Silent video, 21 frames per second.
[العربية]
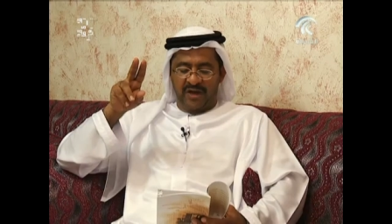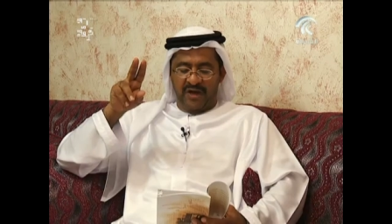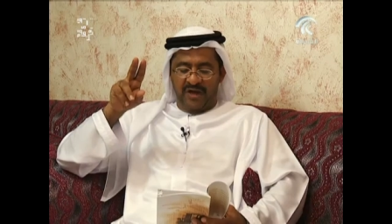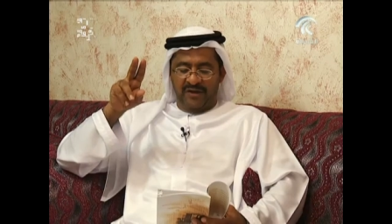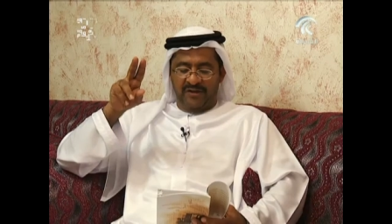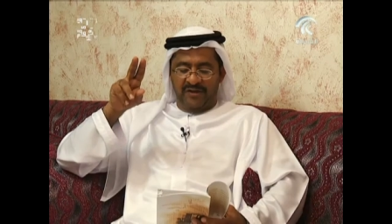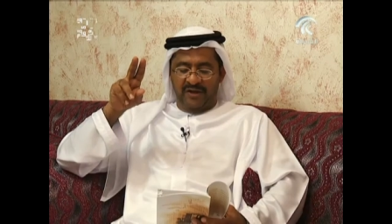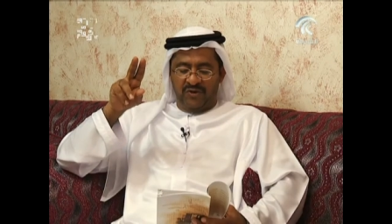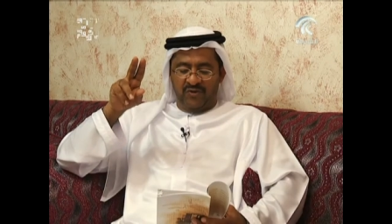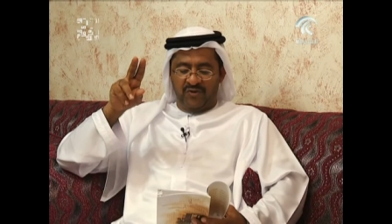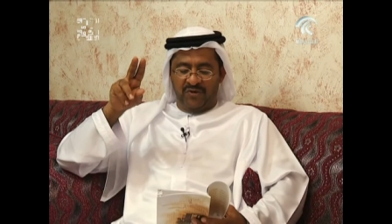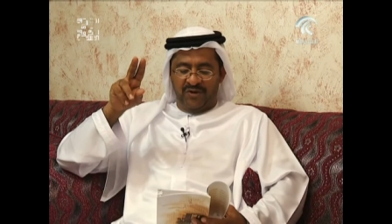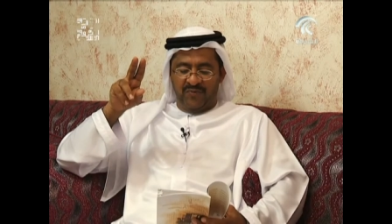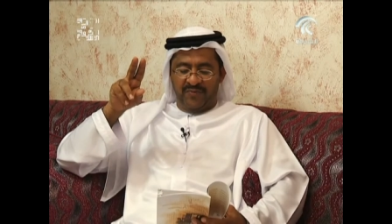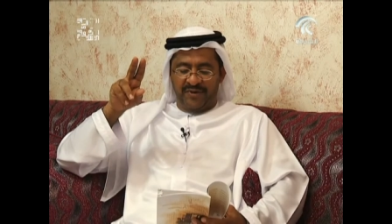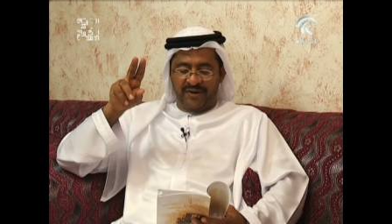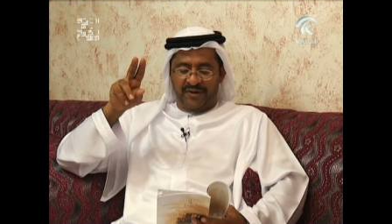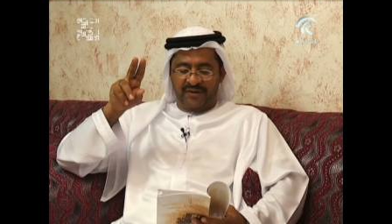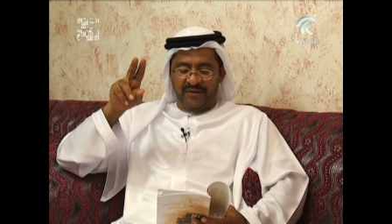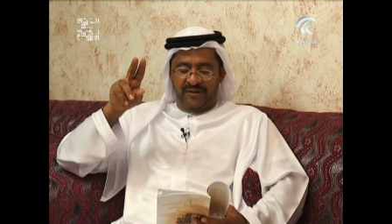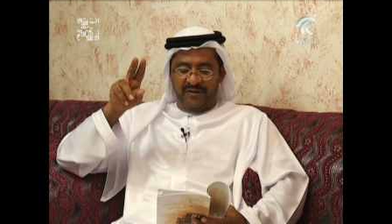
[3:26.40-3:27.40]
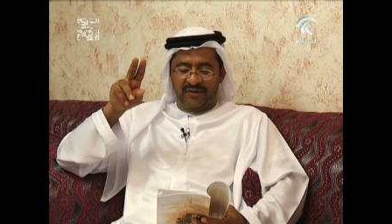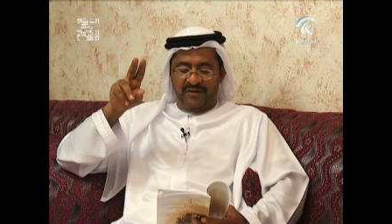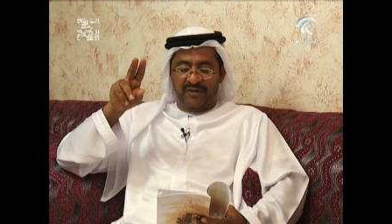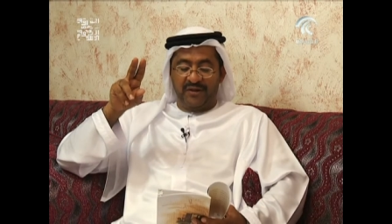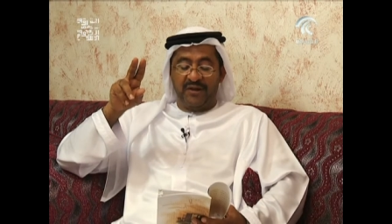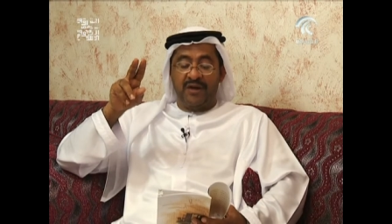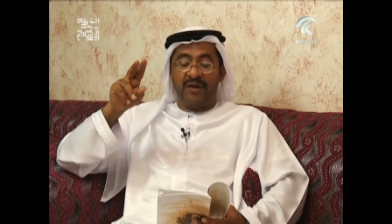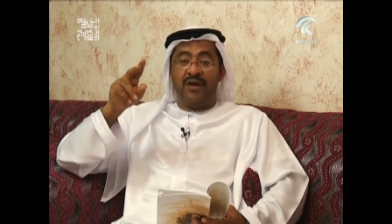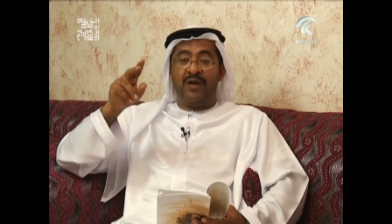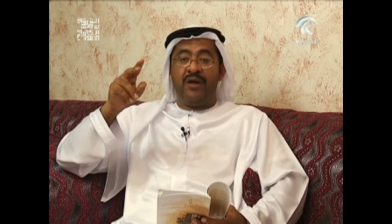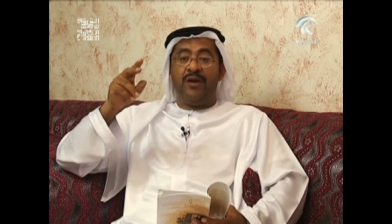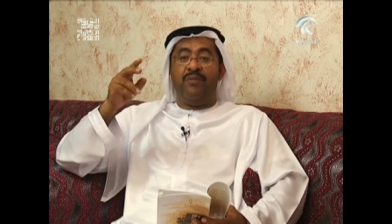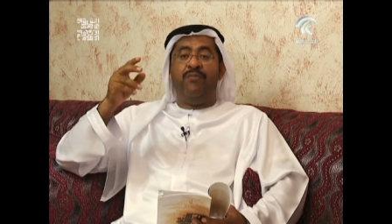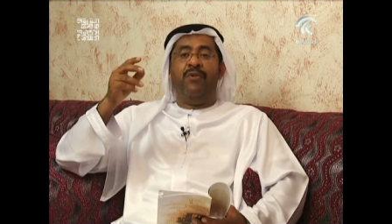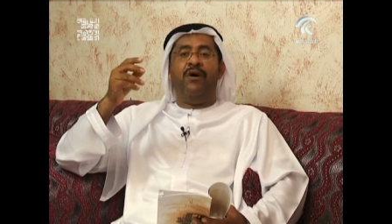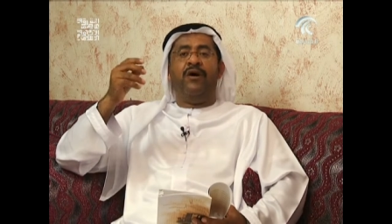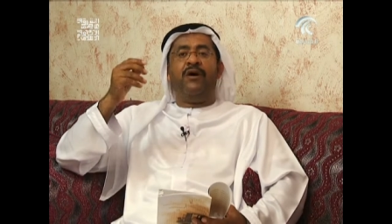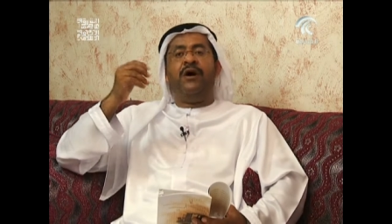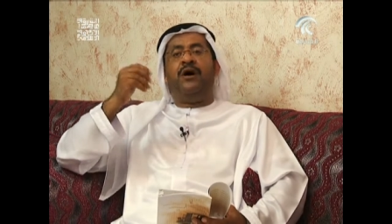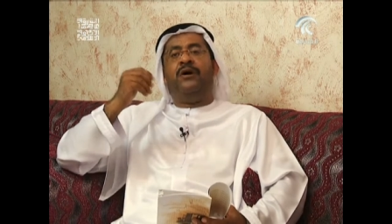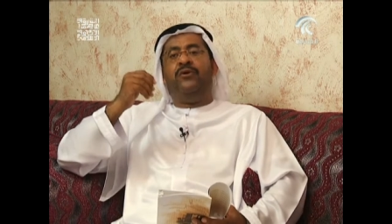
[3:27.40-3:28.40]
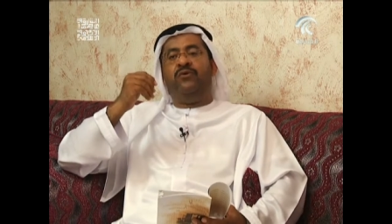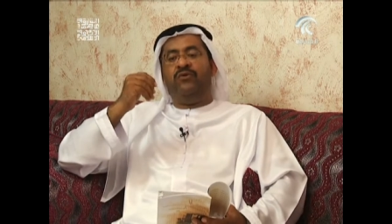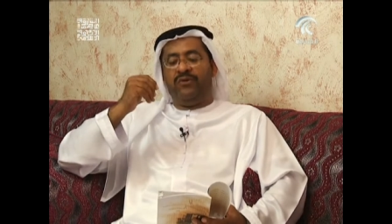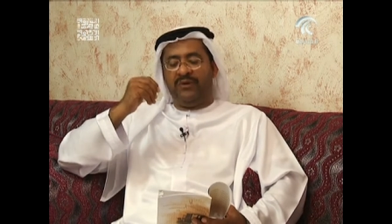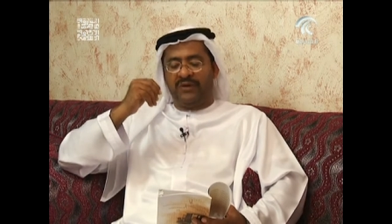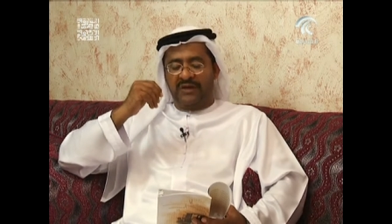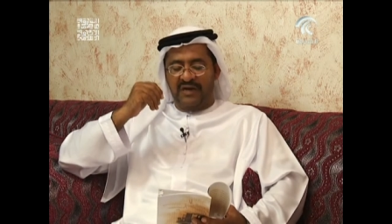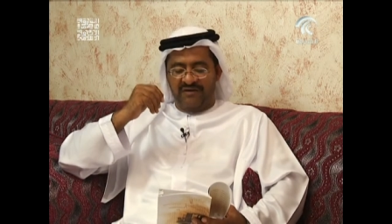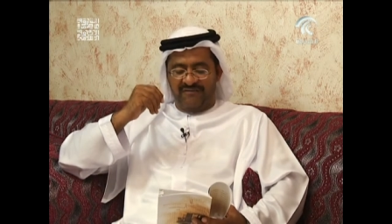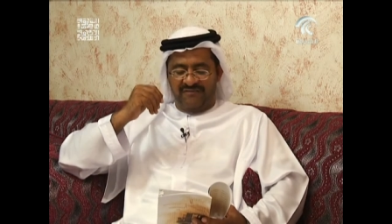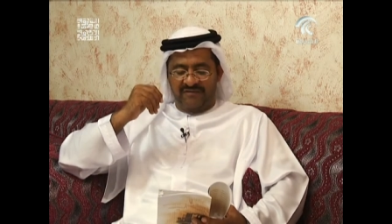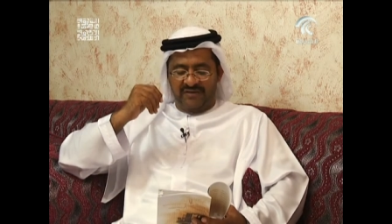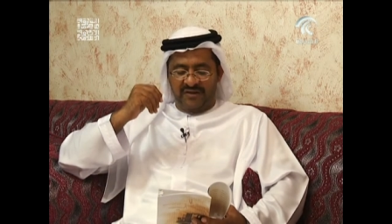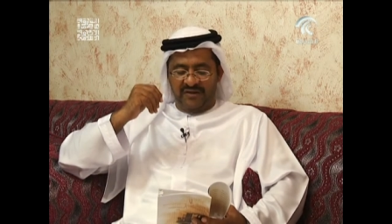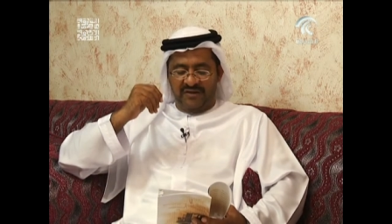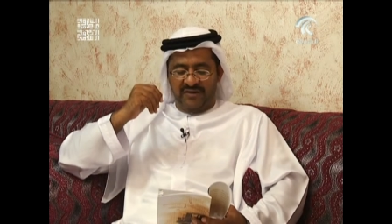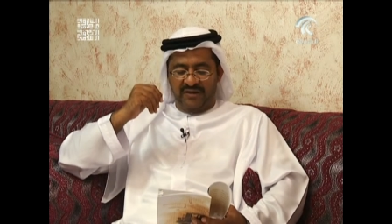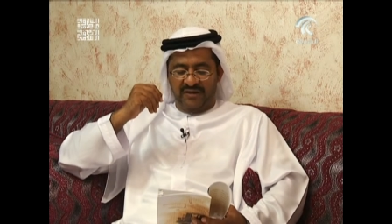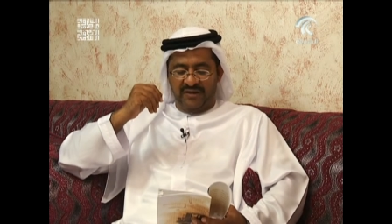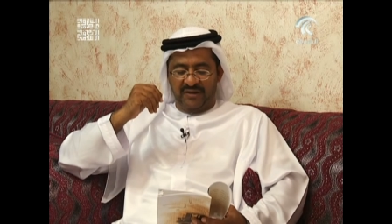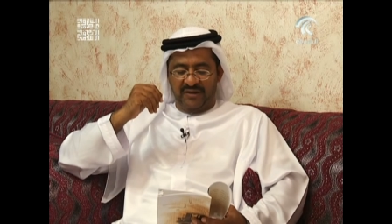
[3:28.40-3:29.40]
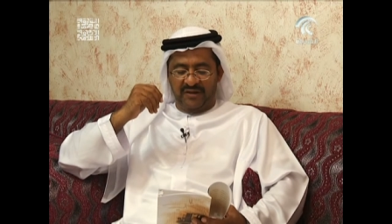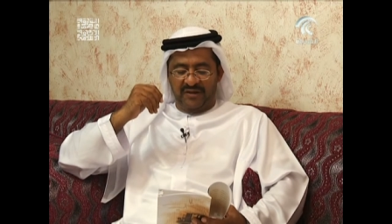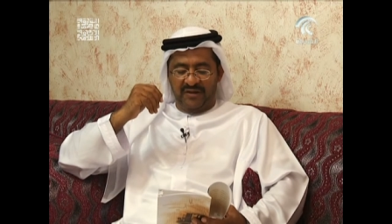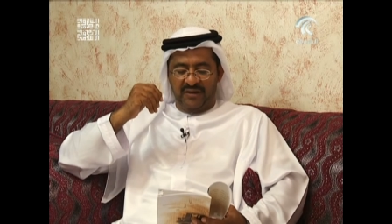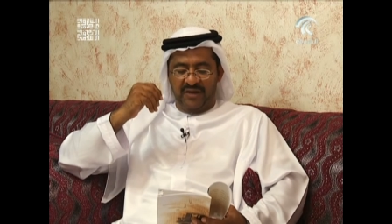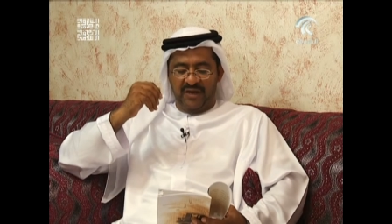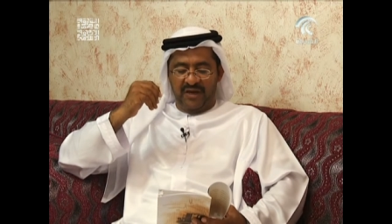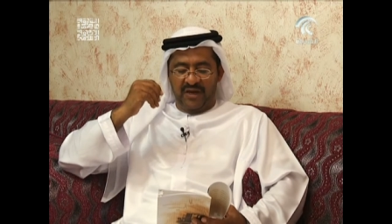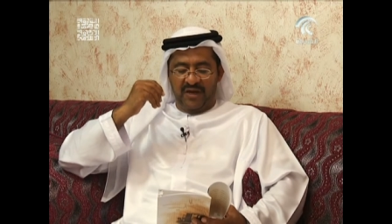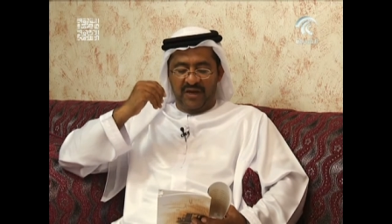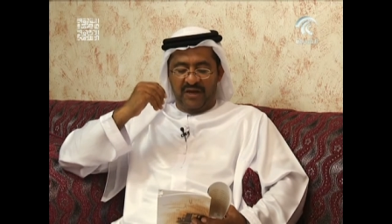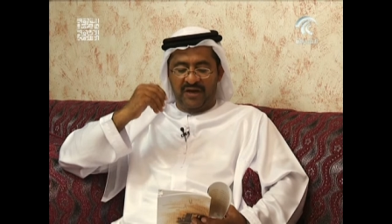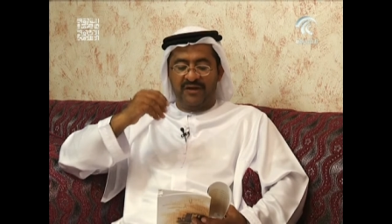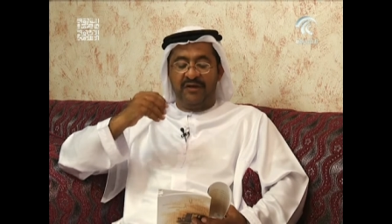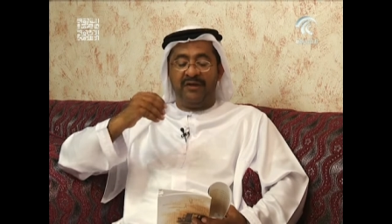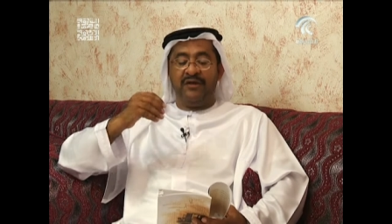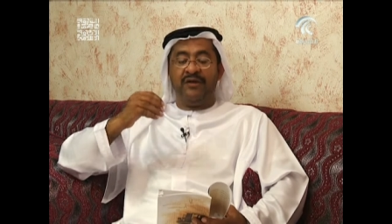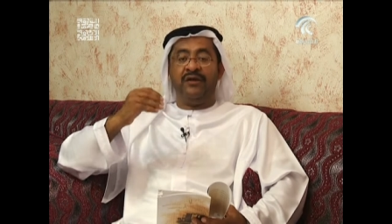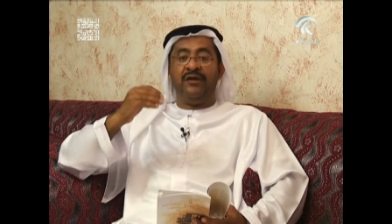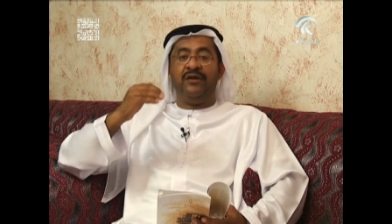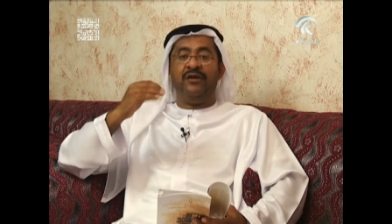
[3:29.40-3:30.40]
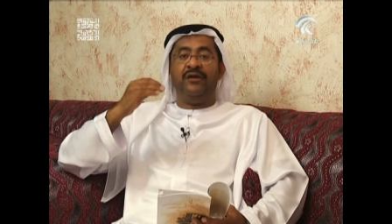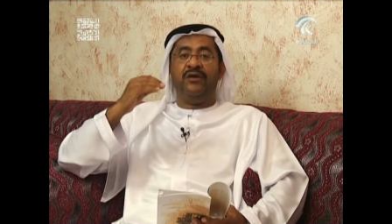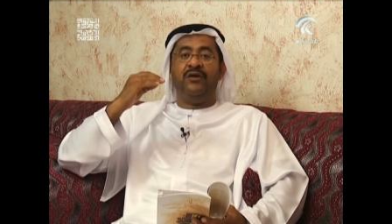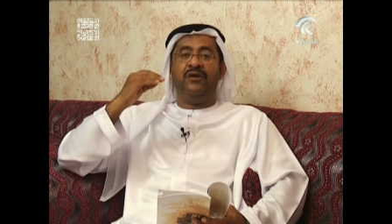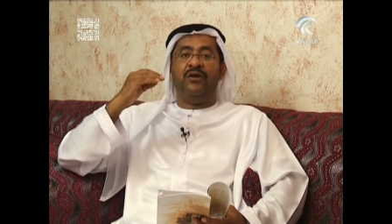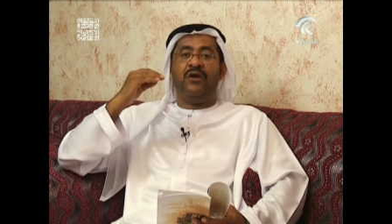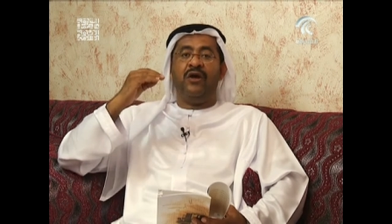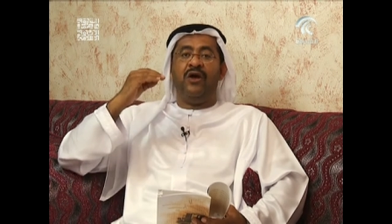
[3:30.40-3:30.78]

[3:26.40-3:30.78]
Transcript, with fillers: أهديت للبرق ما قالوا لقافيتي عني